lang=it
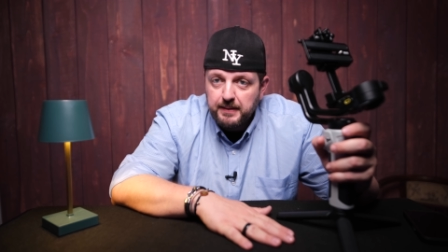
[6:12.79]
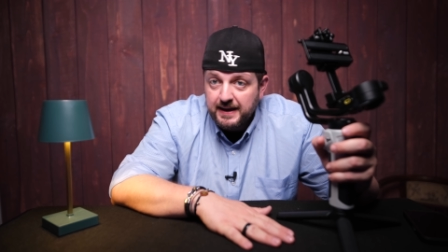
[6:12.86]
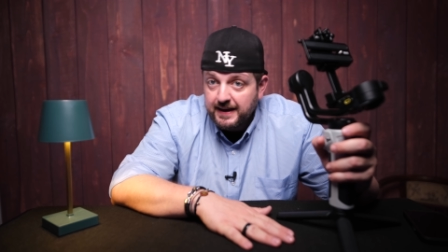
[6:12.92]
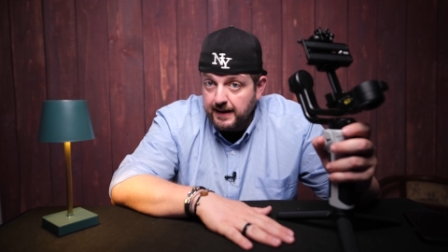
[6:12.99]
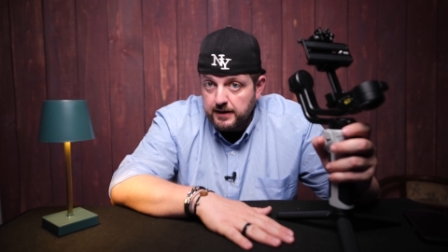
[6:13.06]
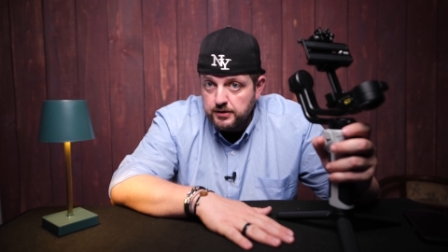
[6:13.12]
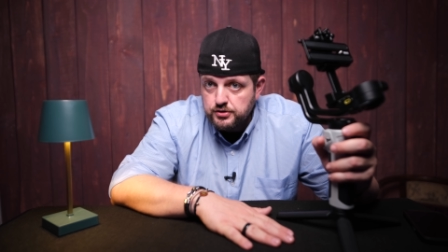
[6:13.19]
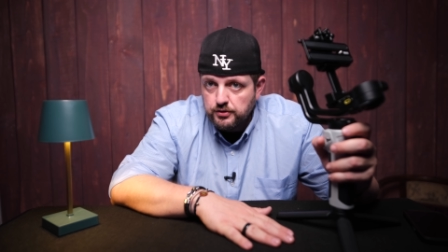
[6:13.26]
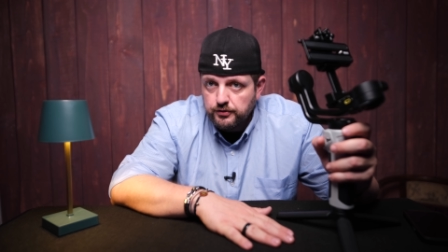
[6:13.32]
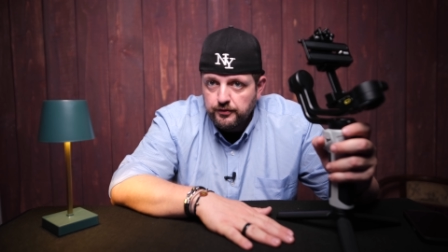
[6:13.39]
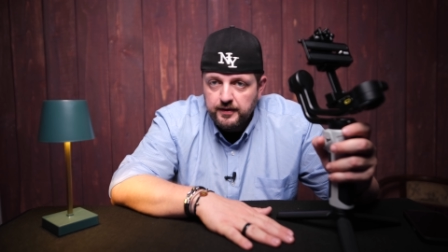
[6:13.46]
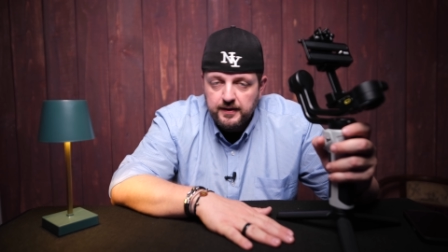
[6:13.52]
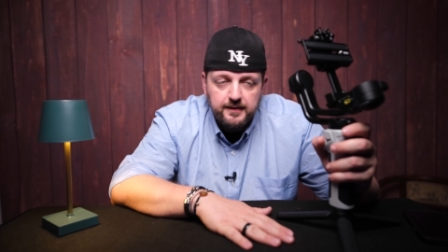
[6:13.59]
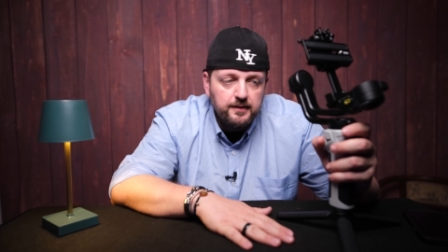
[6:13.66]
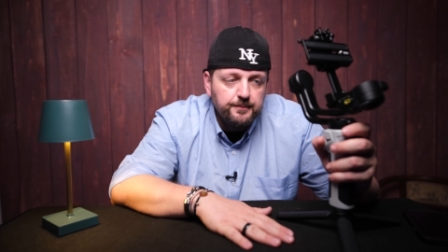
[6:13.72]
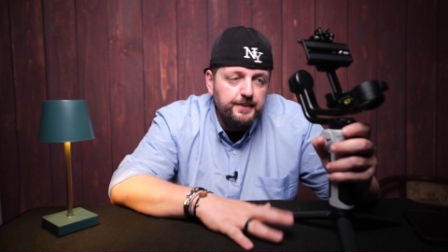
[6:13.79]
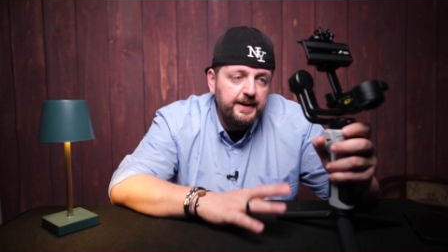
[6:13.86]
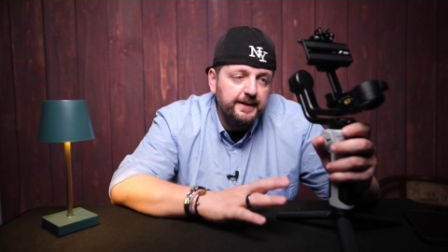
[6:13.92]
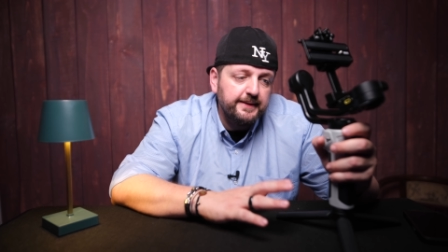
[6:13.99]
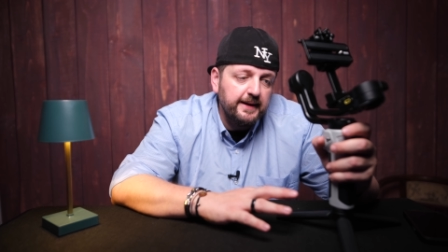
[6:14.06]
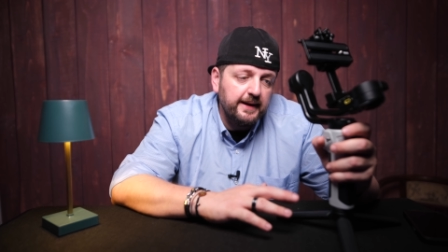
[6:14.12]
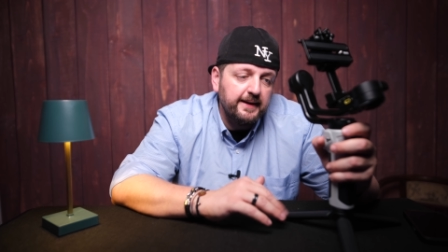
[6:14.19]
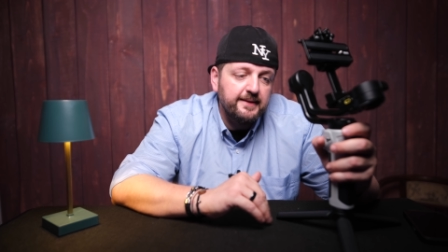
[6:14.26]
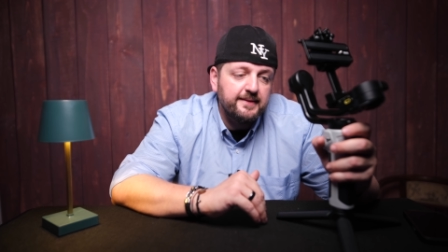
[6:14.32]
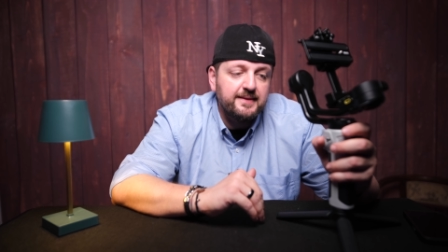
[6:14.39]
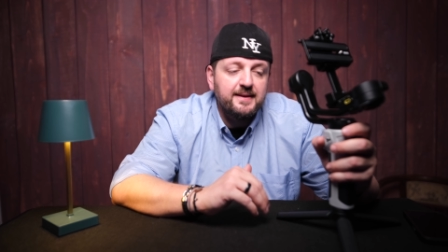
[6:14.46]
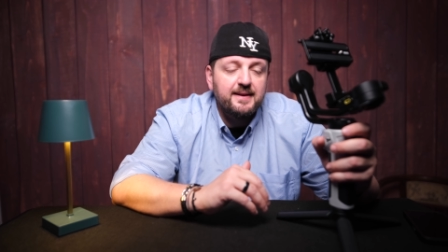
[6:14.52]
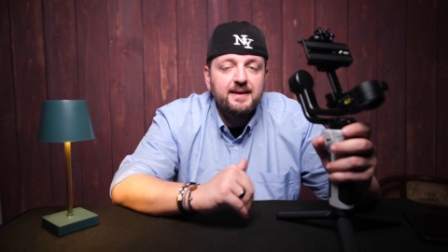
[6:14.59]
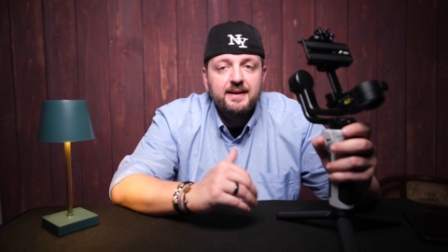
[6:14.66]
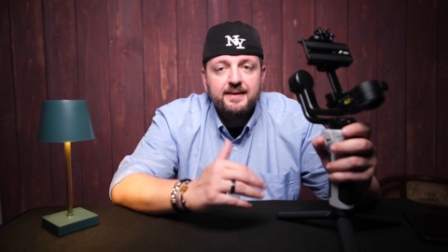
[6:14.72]
parcheggio sostanzialmente e che
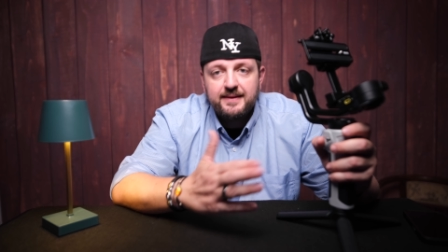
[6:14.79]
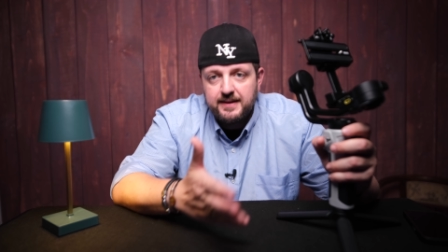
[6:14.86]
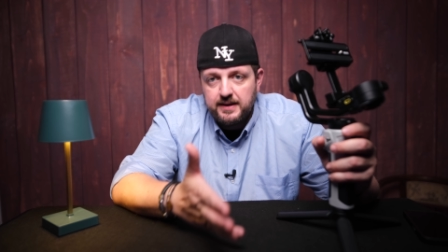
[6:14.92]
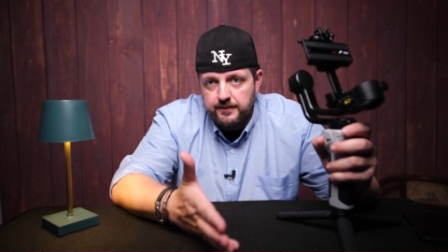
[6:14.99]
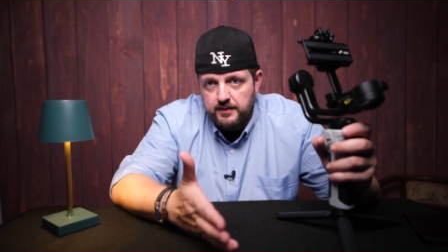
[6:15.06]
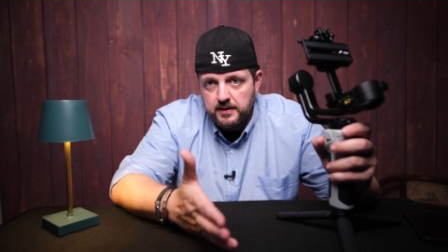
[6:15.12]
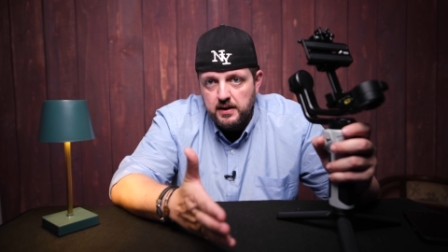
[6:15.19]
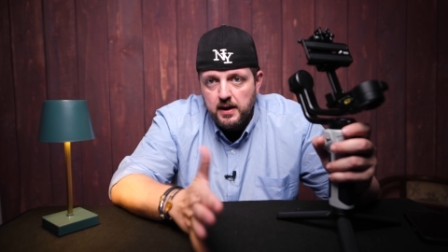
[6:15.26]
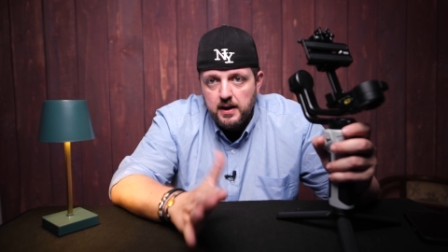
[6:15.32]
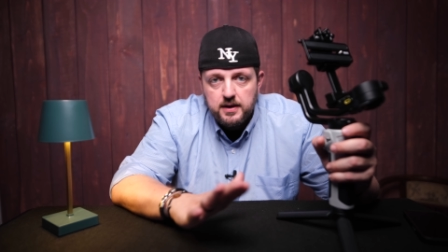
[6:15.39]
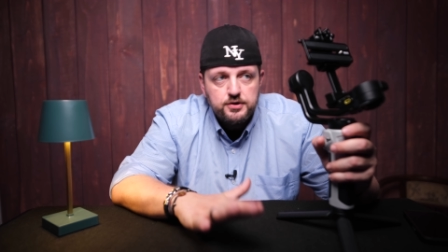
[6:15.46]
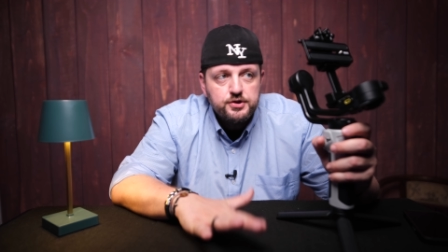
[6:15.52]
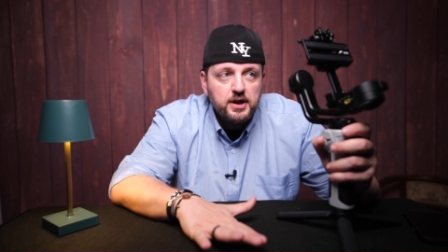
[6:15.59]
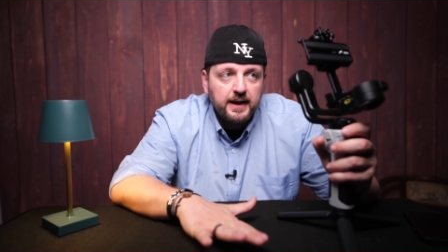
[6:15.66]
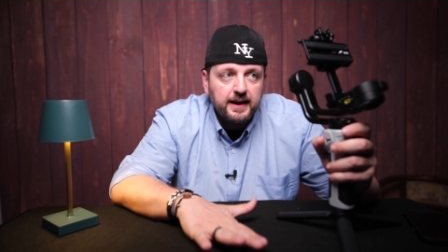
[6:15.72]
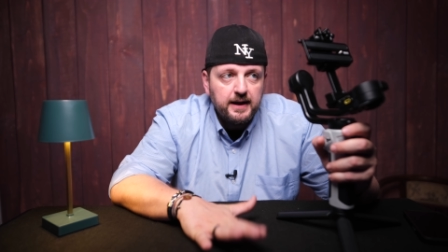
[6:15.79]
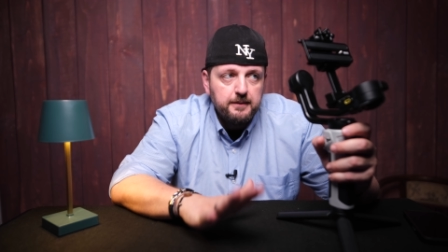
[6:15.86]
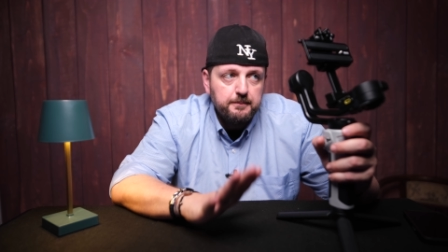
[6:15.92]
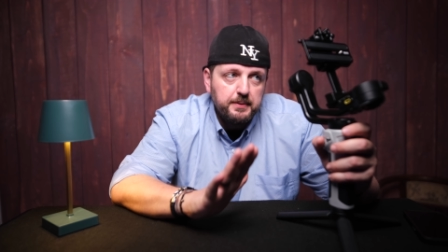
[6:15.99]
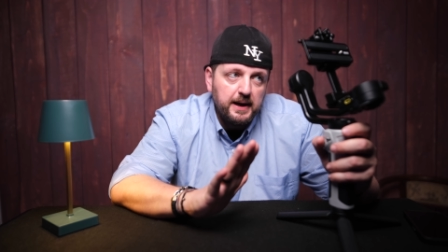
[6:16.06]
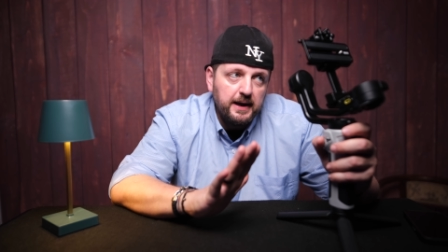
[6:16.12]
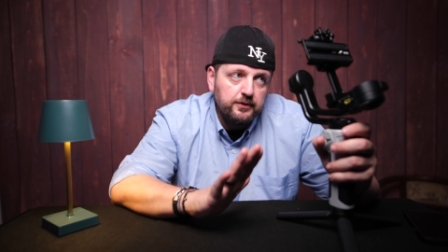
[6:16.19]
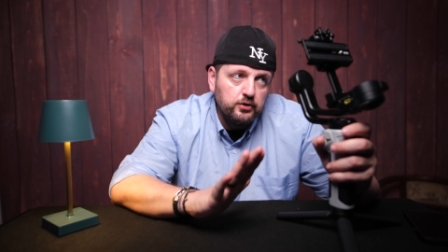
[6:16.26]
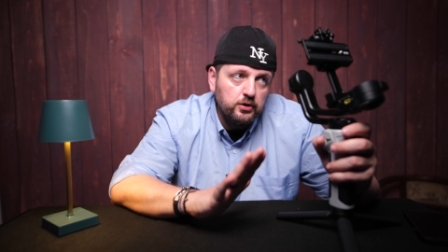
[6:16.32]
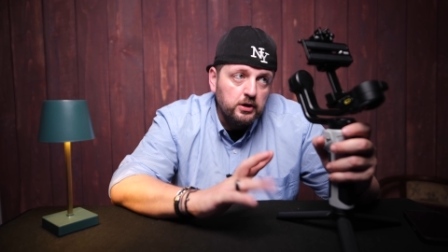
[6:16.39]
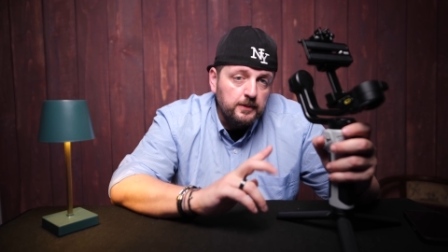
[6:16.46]
si riattivi già calibrato.